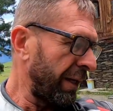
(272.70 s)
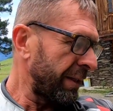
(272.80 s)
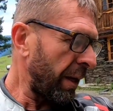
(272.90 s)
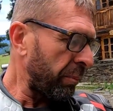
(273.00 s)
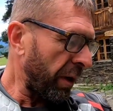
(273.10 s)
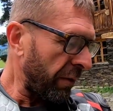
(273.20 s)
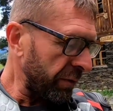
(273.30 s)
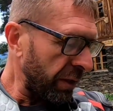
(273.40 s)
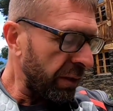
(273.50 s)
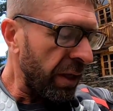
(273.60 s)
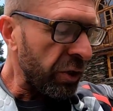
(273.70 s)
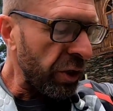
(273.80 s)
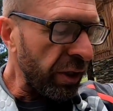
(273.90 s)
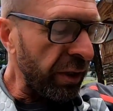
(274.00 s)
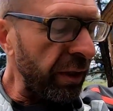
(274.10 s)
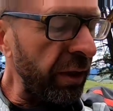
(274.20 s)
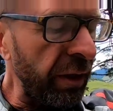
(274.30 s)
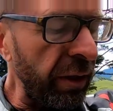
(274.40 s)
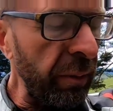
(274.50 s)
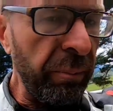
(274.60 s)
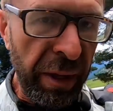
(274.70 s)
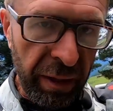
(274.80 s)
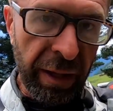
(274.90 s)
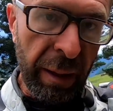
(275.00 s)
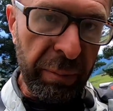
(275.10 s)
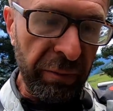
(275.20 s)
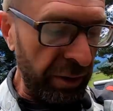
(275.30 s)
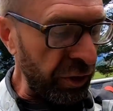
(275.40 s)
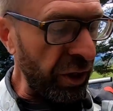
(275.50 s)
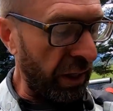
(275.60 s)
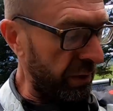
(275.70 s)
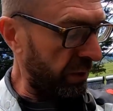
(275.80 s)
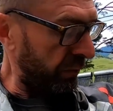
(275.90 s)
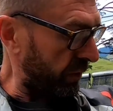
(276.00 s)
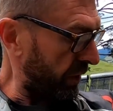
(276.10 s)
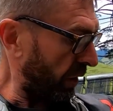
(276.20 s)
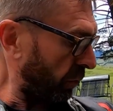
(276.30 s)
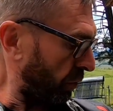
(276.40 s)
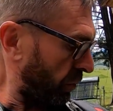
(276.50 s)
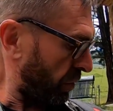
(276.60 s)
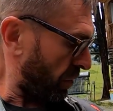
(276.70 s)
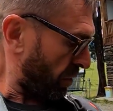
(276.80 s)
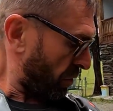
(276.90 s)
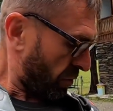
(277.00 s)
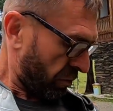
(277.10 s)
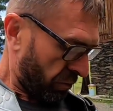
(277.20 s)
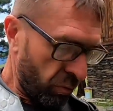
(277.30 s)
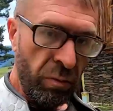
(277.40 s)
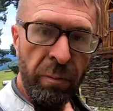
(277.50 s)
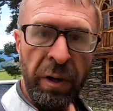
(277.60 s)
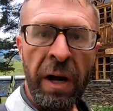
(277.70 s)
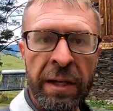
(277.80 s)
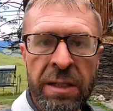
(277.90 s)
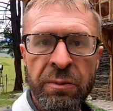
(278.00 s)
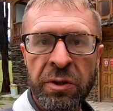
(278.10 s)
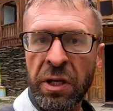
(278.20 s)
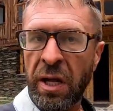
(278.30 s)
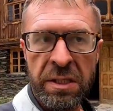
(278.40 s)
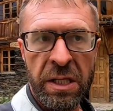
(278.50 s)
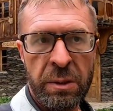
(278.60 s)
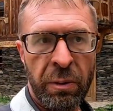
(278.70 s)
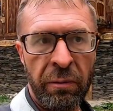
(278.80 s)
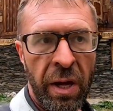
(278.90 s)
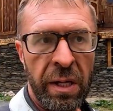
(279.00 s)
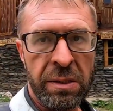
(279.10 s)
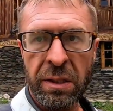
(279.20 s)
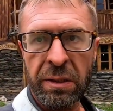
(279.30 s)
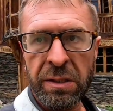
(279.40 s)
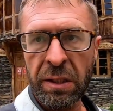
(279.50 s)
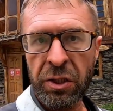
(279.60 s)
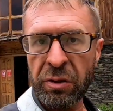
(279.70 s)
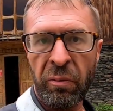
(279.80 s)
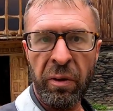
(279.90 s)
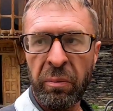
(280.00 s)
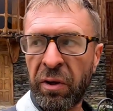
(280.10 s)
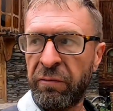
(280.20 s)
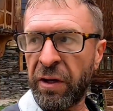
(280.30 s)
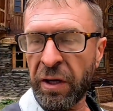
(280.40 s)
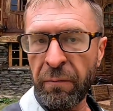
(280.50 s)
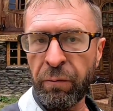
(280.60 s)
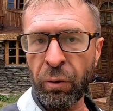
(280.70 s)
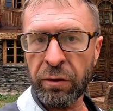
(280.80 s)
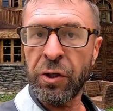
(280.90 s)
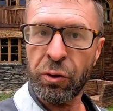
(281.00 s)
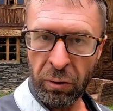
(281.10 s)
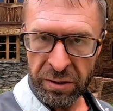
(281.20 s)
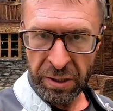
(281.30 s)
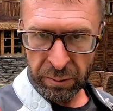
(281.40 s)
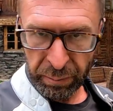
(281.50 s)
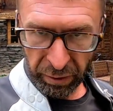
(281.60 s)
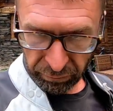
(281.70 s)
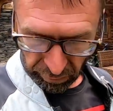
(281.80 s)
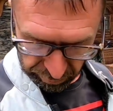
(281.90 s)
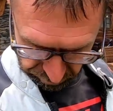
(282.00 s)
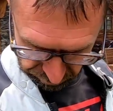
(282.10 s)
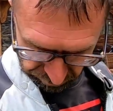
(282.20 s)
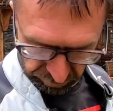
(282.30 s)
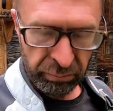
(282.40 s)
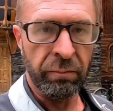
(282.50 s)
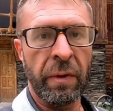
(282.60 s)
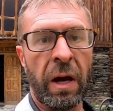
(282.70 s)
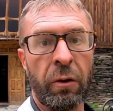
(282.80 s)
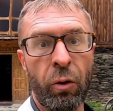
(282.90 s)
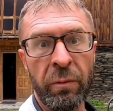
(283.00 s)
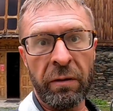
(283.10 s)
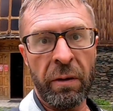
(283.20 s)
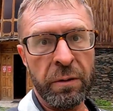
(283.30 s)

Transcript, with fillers: Та правда даже и белая превращается в серую. Но ну, а пока она с вентиляцией справляется и достаточно мне было в ней комфортно. Еще раз респект вам. Огромное вам